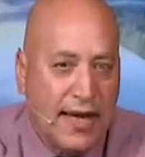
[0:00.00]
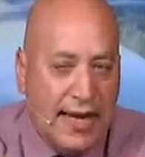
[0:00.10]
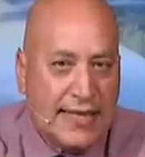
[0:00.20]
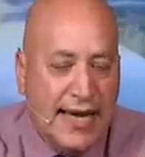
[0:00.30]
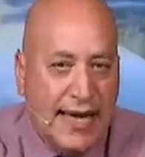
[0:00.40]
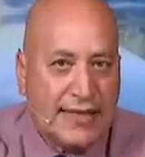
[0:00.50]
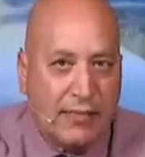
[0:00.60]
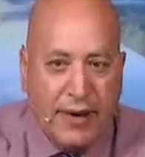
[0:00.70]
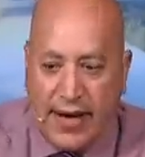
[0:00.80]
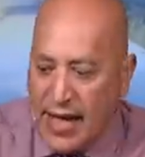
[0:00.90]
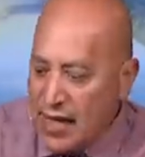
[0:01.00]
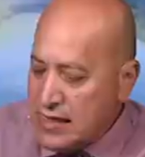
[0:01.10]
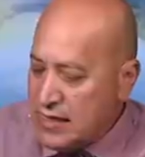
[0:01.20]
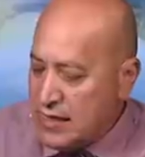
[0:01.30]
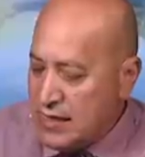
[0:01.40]
التي اعتبرها
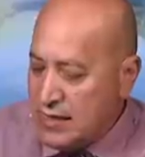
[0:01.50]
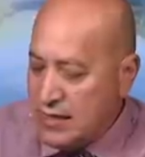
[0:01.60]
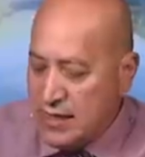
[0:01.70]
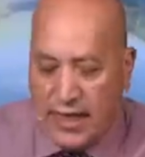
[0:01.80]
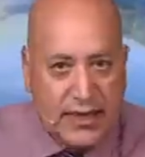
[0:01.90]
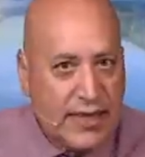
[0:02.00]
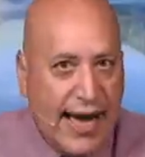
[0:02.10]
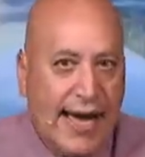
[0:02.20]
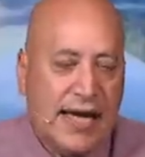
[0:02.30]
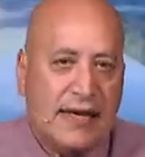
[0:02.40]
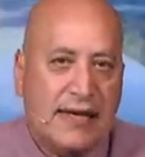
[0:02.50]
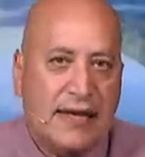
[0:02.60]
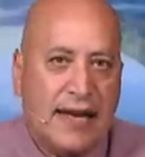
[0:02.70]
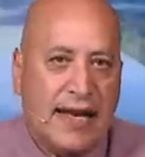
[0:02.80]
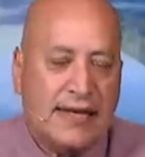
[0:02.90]
ادعاء
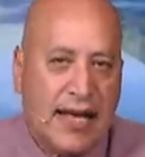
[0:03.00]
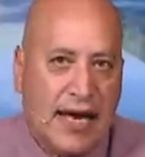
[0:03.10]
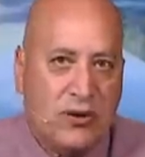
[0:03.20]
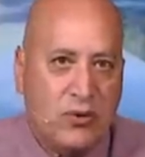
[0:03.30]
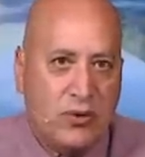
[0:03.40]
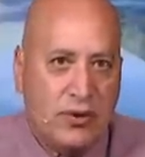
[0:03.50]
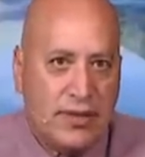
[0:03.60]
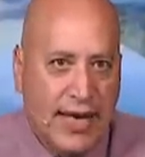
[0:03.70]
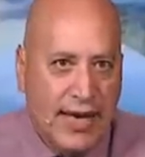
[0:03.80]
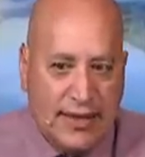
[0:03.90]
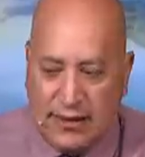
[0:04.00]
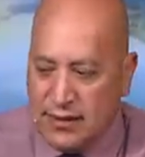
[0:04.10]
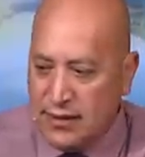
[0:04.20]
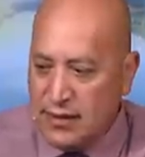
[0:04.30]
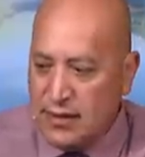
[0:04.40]
ليس له سند
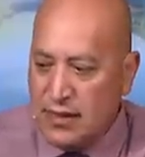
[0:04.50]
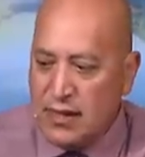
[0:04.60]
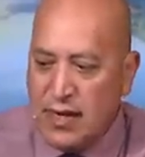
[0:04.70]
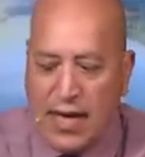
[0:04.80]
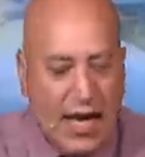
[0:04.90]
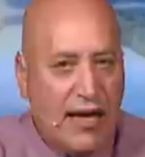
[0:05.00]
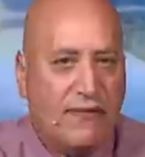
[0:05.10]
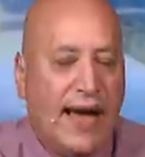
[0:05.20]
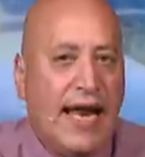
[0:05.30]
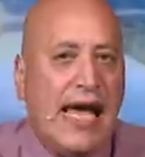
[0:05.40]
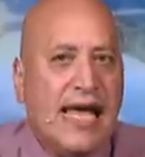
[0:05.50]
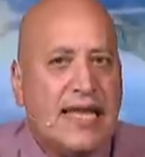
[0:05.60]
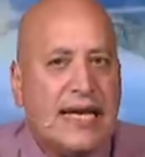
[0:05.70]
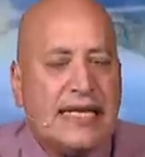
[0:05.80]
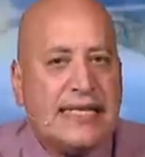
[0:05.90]
فهل
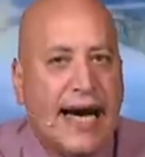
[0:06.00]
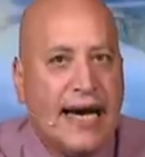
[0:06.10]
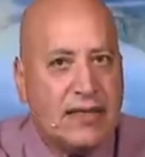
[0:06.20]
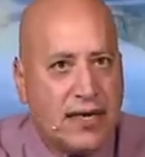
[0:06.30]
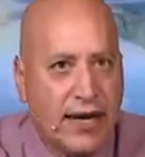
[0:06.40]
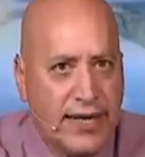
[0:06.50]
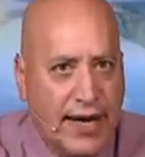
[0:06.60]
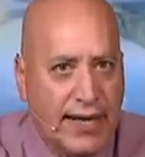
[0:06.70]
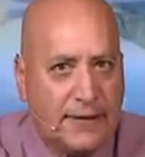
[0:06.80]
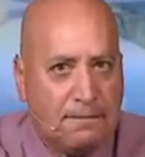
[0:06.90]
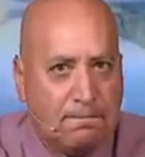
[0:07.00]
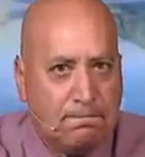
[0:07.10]
هذا الادعاء صحيح